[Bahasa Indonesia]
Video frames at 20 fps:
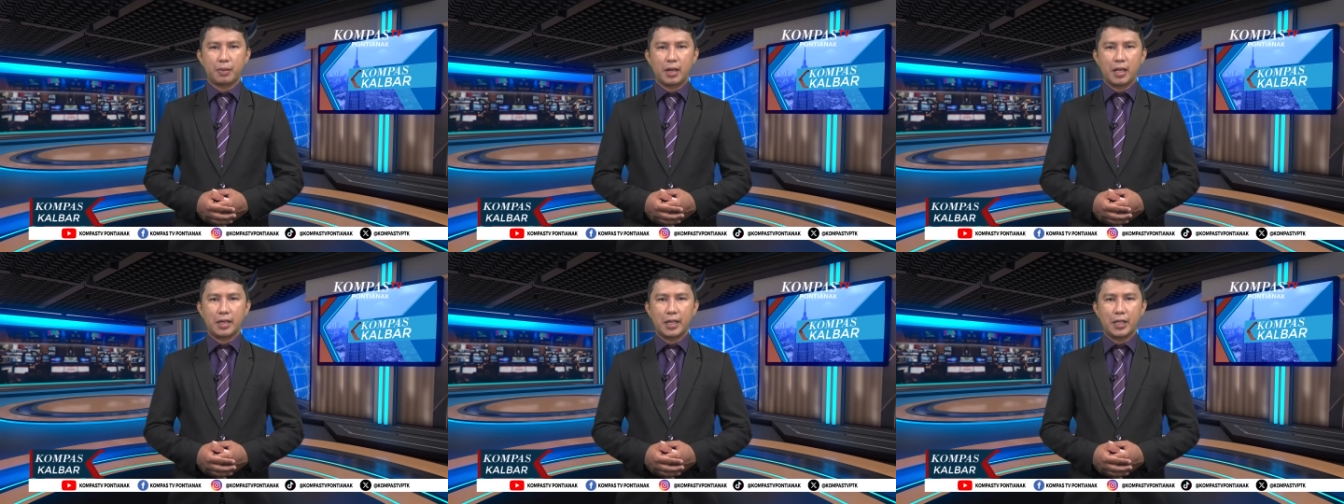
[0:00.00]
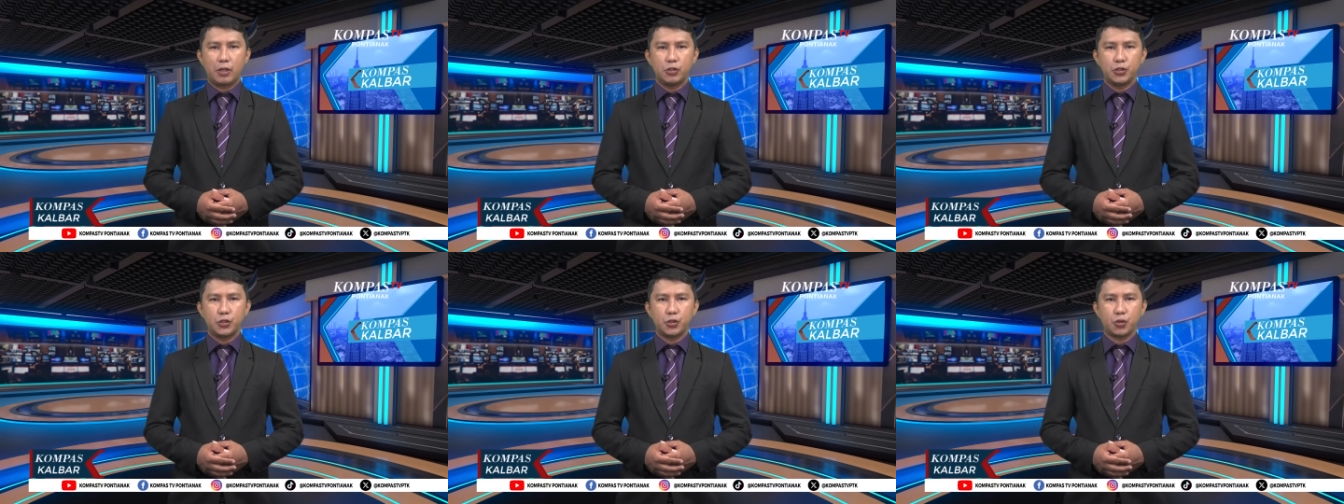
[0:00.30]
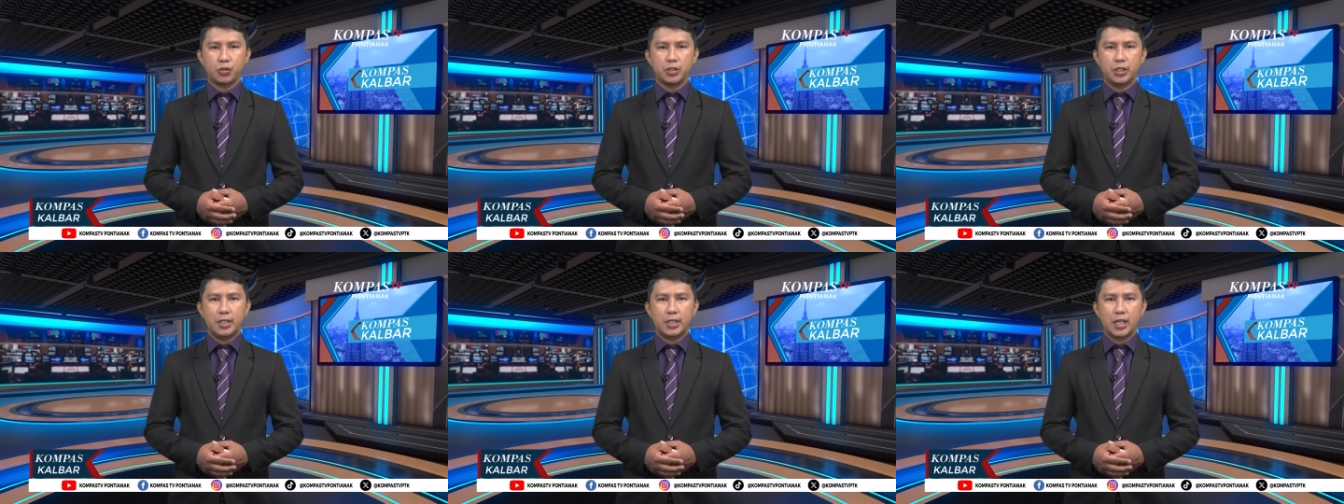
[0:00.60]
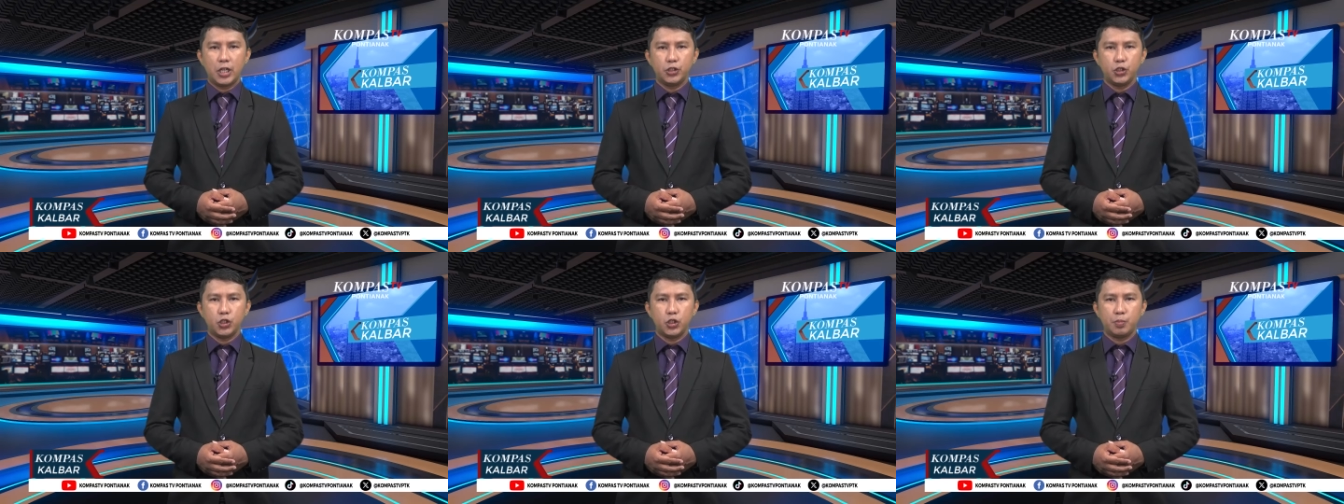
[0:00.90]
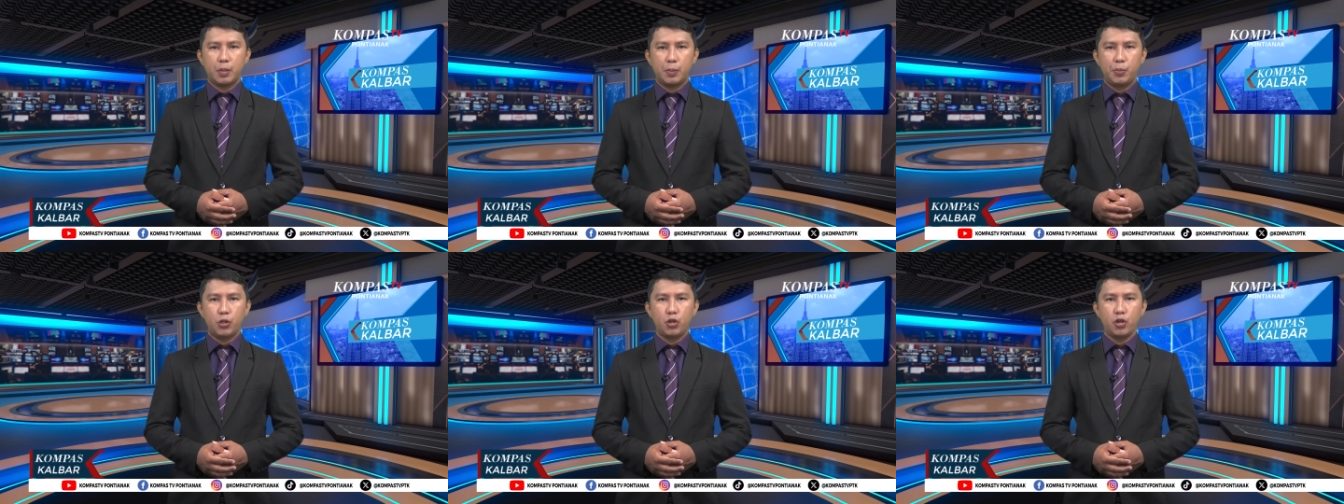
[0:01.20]
prarekonstruksi
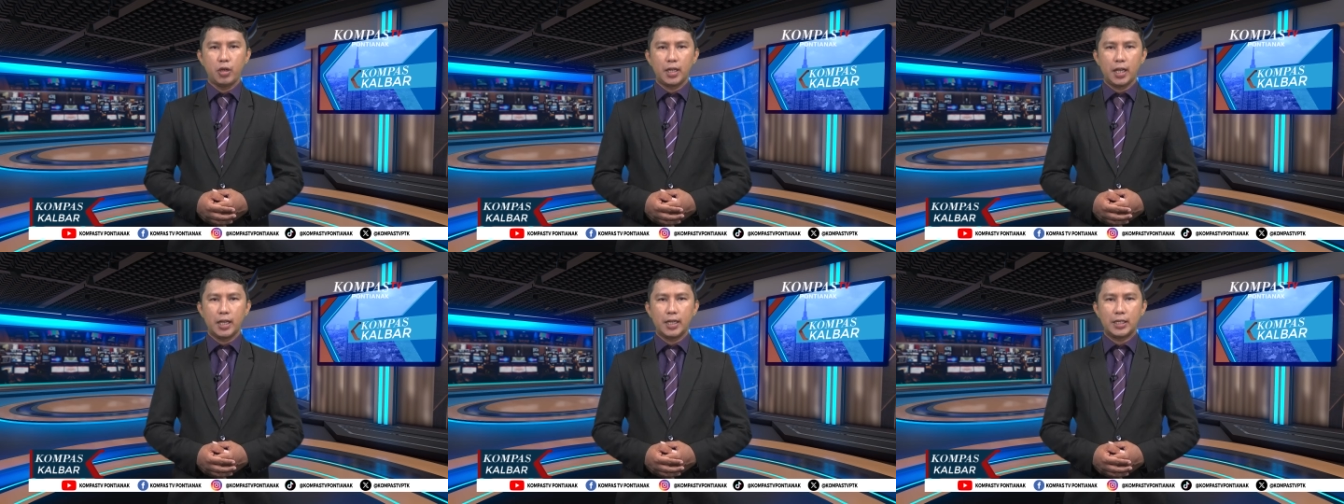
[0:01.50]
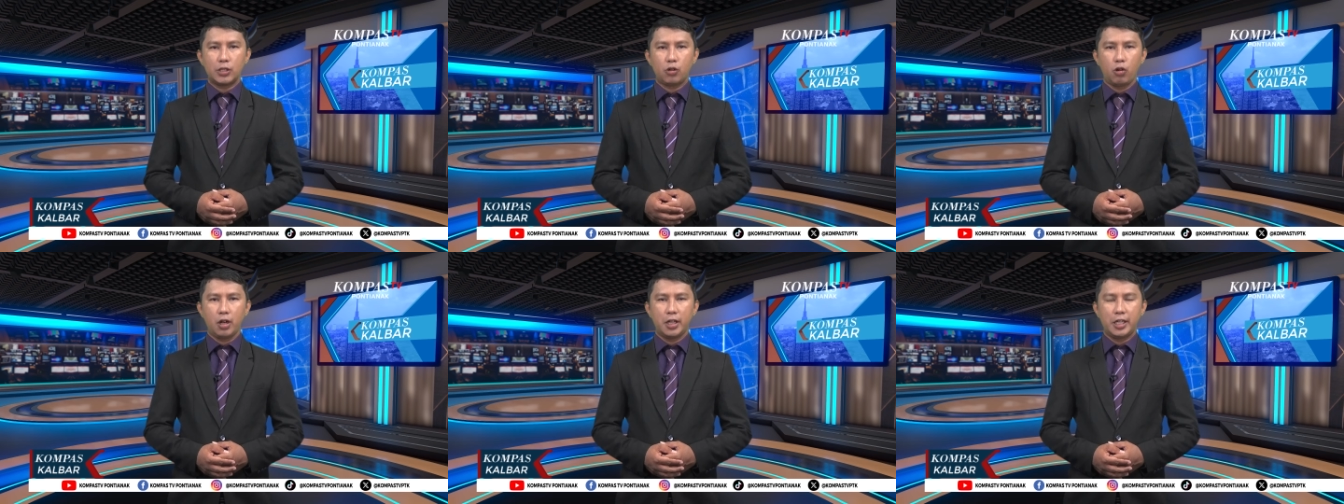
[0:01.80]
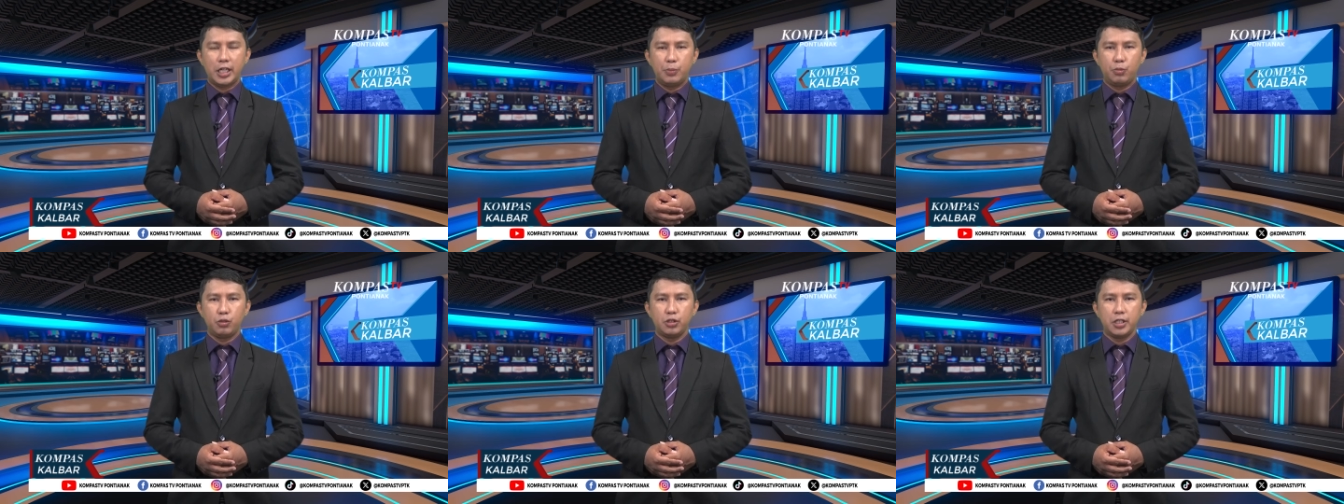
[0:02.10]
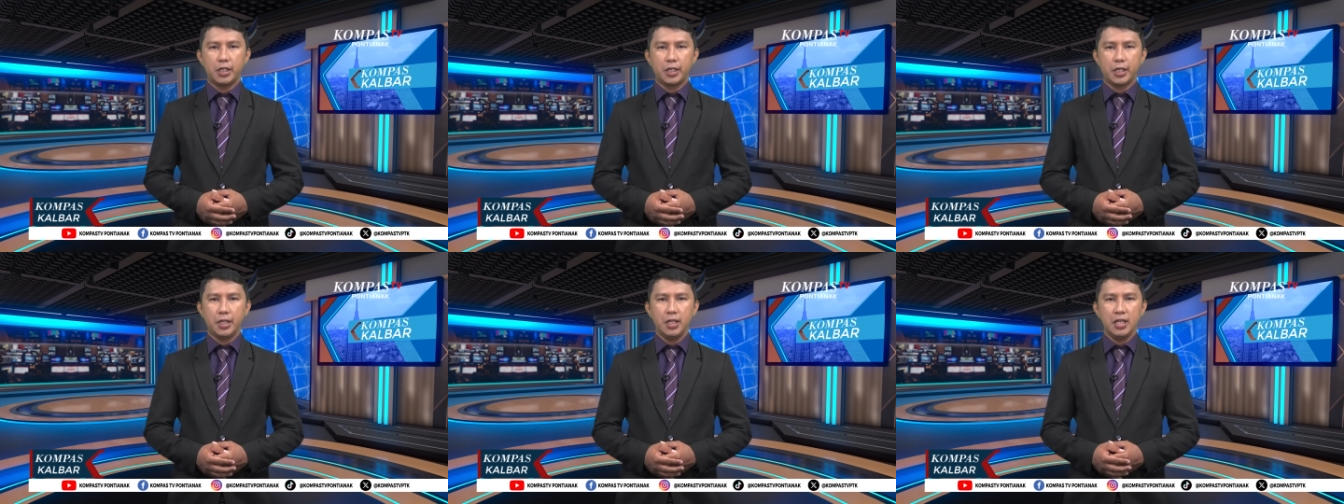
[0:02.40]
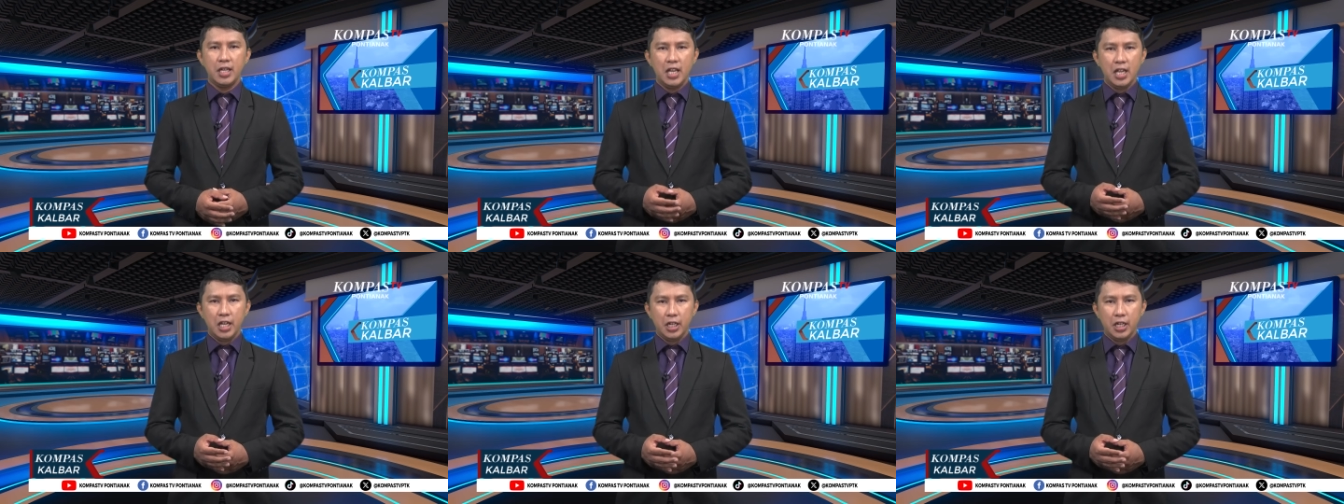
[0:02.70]
kasus pembunuhan anak oleh ibu tiri